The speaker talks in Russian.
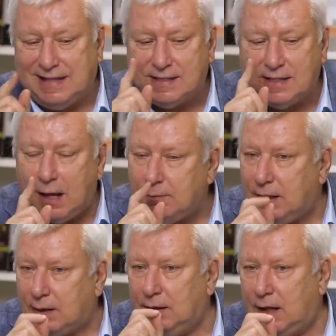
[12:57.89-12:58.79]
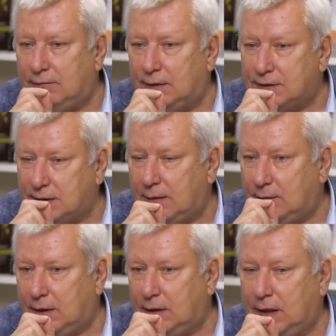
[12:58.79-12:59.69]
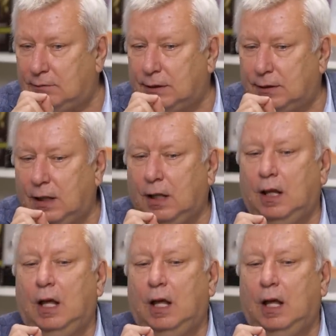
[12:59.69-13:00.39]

И самое главное, самое главное, да,